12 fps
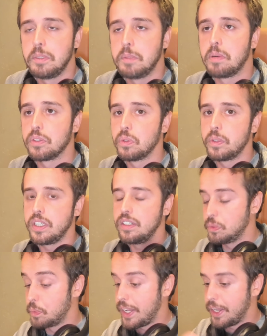Me perdoe
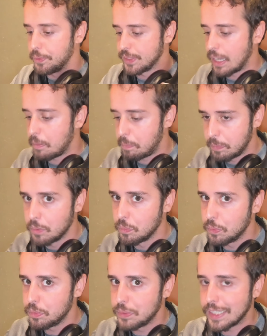aí o erro, tá?
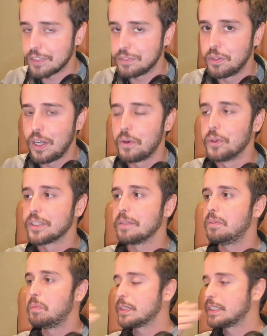O Datafolha errou,
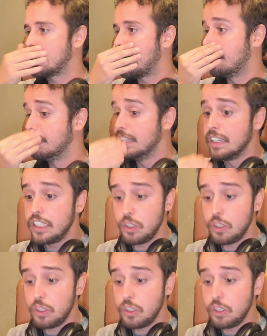também posso errar.